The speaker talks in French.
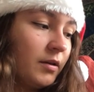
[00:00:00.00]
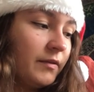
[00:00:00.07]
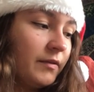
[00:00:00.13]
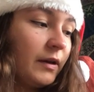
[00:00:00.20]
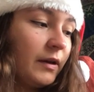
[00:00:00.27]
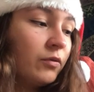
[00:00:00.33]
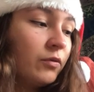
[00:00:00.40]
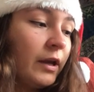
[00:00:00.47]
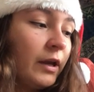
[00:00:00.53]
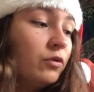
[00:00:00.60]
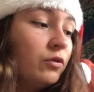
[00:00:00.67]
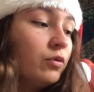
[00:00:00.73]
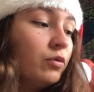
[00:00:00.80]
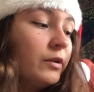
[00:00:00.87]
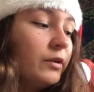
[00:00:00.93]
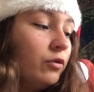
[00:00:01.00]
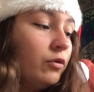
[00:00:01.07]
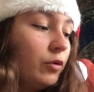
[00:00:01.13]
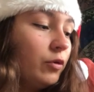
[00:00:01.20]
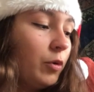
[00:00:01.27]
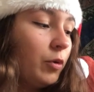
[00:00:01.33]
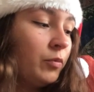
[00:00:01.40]
C'est qu'on aille tous les deux
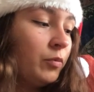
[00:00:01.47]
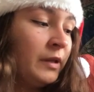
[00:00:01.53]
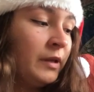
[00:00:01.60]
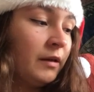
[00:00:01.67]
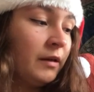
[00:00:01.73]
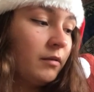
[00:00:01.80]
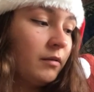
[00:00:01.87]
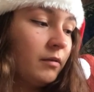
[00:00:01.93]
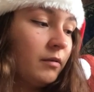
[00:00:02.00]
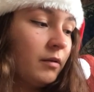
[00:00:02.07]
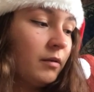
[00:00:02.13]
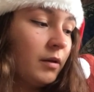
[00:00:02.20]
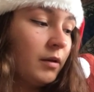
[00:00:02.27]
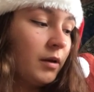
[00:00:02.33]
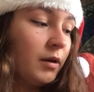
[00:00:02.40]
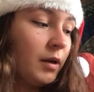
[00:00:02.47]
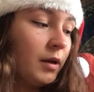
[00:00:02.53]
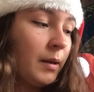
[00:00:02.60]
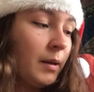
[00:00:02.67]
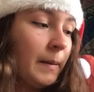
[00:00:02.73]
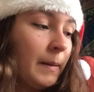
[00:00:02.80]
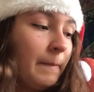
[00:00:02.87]
se promener.
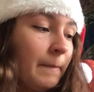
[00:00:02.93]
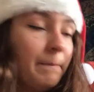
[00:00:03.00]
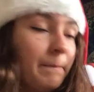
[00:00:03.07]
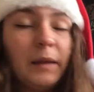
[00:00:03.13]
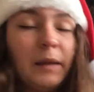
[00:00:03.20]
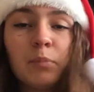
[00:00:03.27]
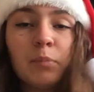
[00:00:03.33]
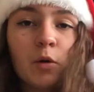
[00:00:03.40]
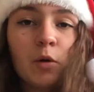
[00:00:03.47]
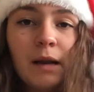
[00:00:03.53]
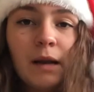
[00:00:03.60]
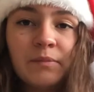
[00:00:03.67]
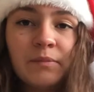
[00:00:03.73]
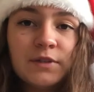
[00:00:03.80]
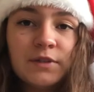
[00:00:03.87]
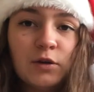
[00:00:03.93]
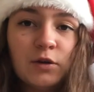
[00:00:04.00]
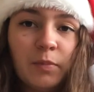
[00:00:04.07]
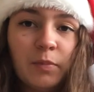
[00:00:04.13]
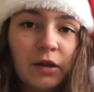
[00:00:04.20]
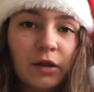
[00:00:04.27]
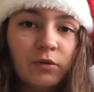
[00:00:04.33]
Pas de problème, dit le
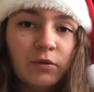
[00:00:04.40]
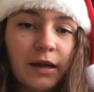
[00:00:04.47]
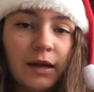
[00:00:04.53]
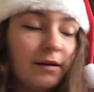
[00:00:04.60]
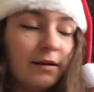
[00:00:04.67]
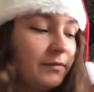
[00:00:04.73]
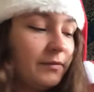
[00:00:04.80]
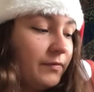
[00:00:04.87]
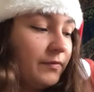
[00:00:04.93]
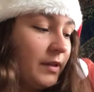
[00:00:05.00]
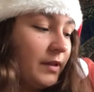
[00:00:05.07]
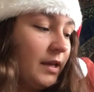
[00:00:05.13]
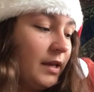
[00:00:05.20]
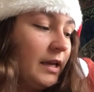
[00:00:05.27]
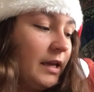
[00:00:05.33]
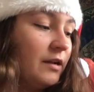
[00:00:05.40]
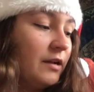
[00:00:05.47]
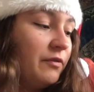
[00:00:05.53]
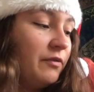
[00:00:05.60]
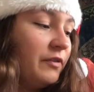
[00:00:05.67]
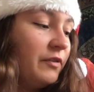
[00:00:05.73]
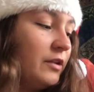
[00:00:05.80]
Père Noël. Et il
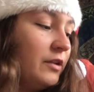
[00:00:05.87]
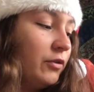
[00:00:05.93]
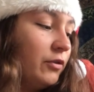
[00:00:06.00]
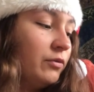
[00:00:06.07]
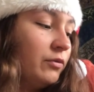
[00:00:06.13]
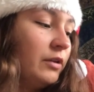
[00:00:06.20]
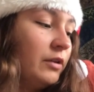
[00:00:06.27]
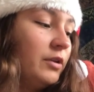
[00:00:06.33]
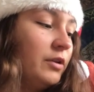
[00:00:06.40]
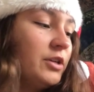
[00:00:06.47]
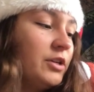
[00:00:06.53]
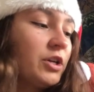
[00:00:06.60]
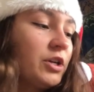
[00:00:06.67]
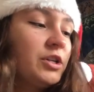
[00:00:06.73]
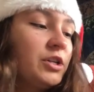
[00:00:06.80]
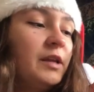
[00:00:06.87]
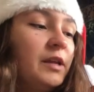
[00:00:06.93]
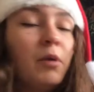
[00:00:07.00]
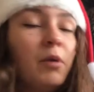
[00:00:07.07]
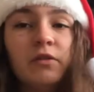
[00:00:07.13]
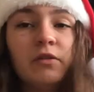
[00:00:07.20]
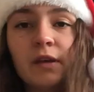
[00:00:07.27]
file dans son atelier chercher des
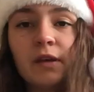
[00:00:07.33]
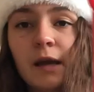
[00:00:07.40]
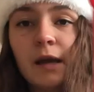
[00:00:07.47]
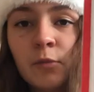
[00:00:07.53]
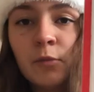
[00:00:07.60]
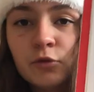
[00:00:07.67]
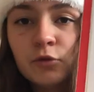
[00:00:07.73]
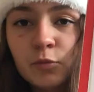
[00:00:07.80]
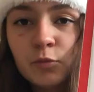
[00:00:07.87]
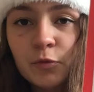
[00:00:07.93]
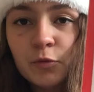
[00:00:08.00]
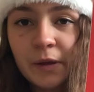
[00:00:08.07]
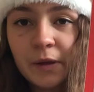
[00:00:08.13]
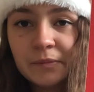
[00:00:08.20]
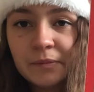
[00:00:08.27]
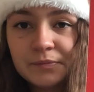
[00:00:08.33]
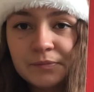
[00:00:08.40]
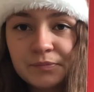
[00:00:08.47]
bottes et un manteau de poupée.